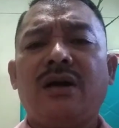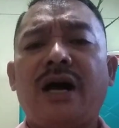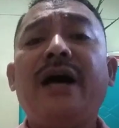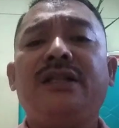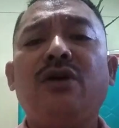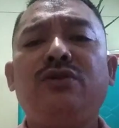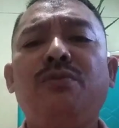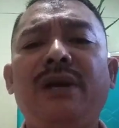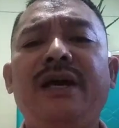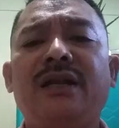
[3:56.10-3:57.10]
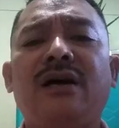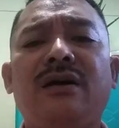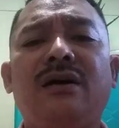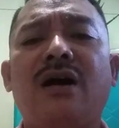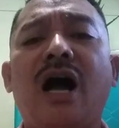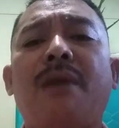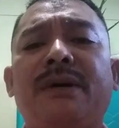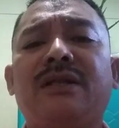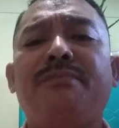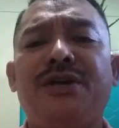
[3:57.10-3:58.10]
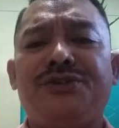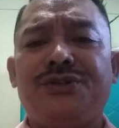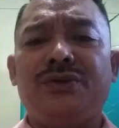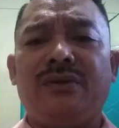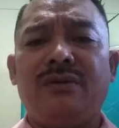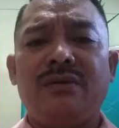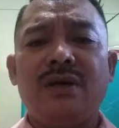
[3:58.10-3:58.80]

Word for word: Kahit daw dublihin ng apat na beses yun.